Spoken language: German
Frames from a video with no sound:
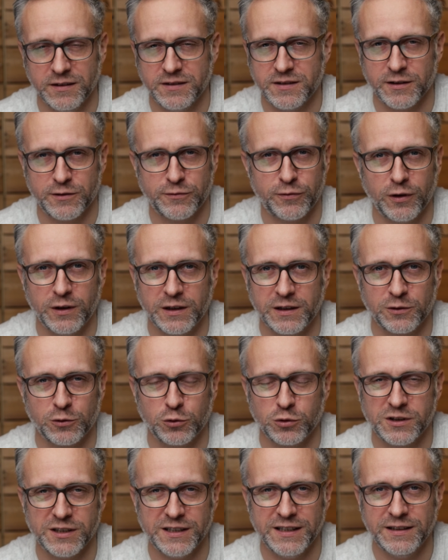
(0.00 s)
ist das völlige
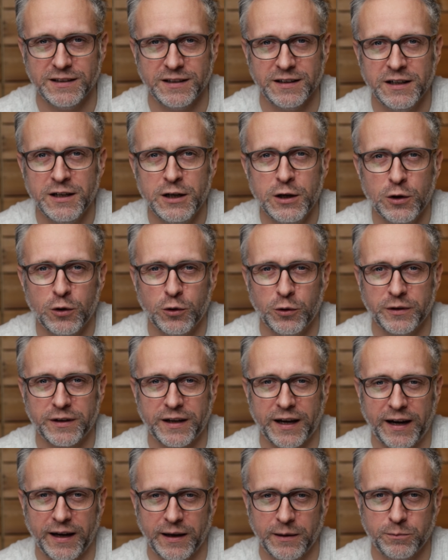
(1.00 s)
Routine und
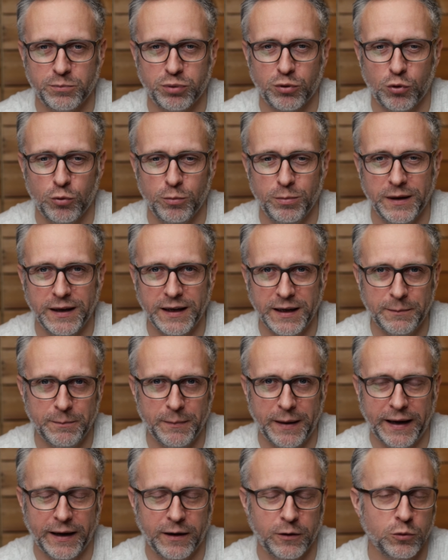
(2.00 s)
kein Problem
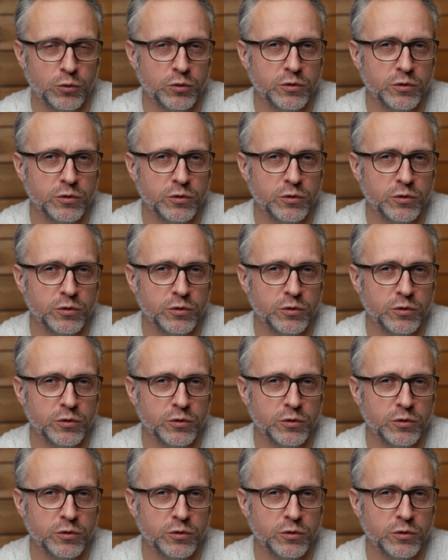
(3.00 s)
mehr.